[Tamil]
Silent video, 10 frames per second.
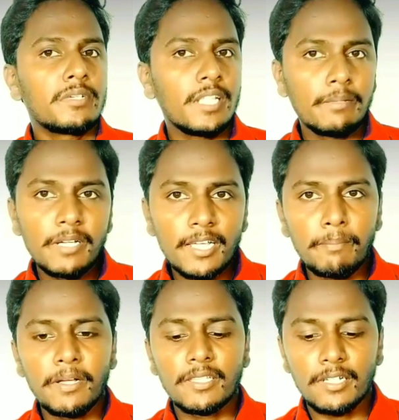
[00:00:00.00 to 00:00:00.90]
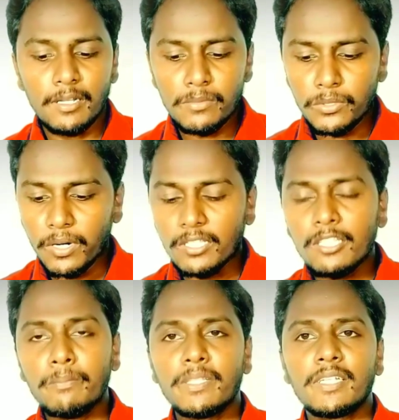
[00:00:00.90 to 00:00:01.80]
ஸோ இதெல்லாமே நீங்கள் பார்த்துக்கலாம் ஸோ
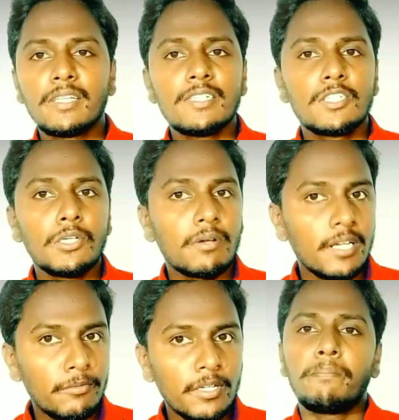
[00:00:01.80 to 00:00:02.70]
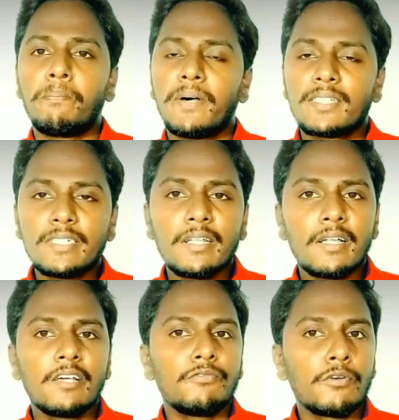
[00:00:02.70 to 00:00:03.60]
அடுத்தது பார்த்தீங்கன்னா ஜியோ கிளவுட்
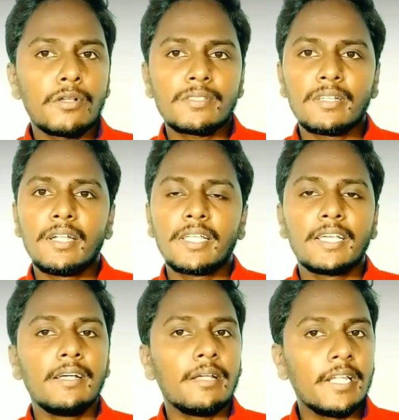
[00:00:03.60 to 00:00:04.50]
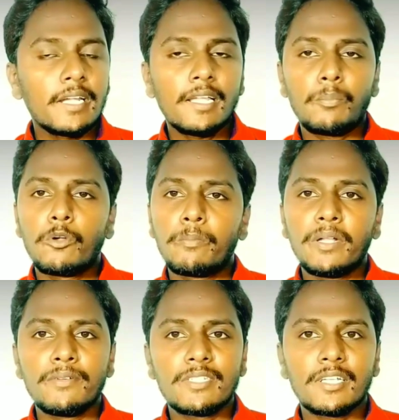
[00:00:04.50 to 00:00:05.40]
பர்சனலான ஃபோட்டோஸ் எல்லாம் நீங்கள் நெட்டில் அப்லோட்
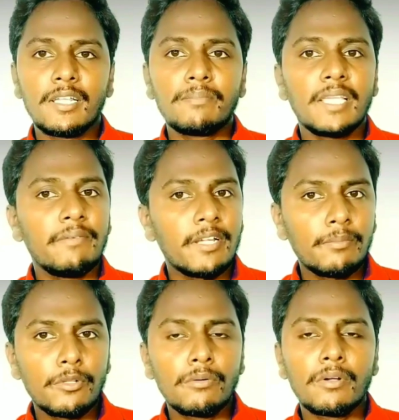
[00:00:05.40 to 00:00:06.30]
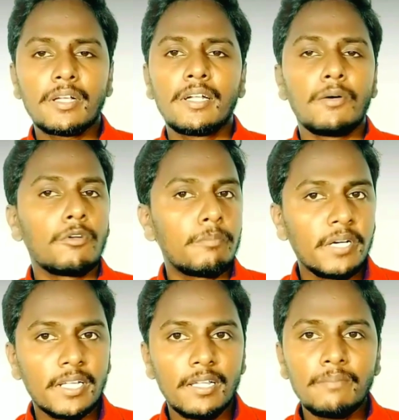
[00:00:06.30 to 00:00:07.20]
பண்ணி வச்சுக்கலாம் தேவையான போது உங்களுக்கு டவுன்லோட்
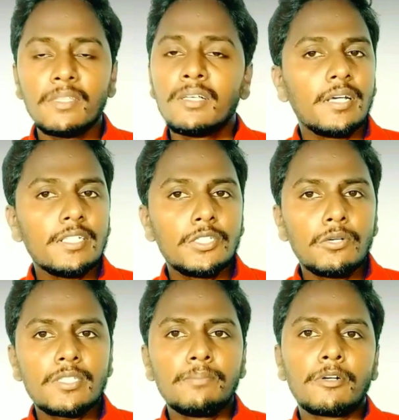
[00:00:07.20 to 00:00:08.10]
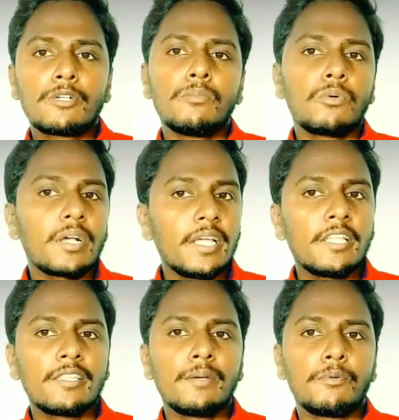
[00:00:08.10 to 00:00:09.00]
பண்ணிக்கலாம் ஜியோ சிம் மட்டும் உங்கள்
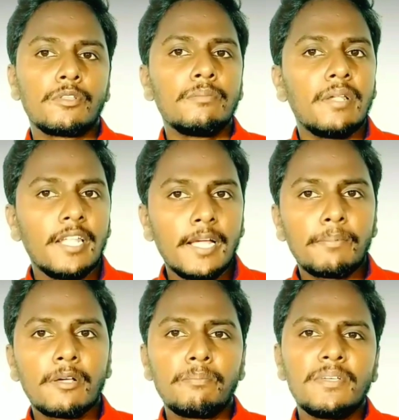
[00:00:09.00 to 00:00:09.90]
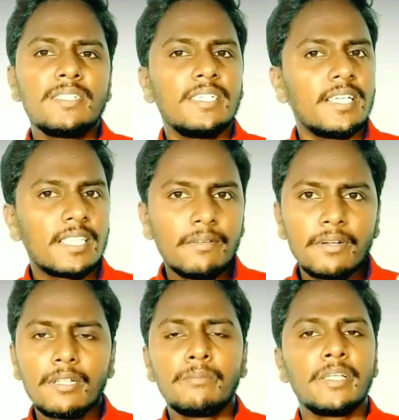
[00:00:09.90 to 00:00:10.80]
கையில் இருந்தால் போதும் லேப்டாப் பிசி எதில்
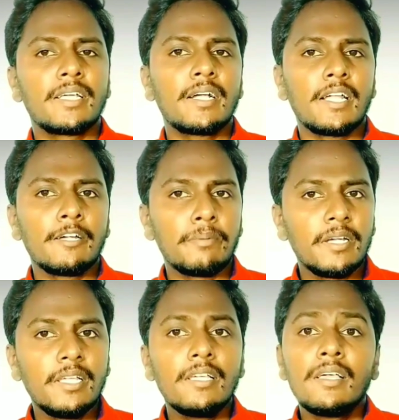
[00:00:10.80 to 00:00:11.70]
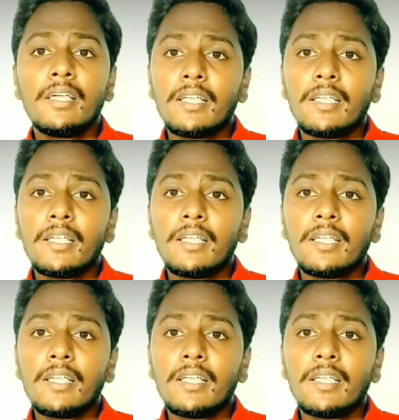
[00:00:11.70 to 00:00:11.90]
வேணாலும் நீங்கள் கனெக்ட் பண்ணி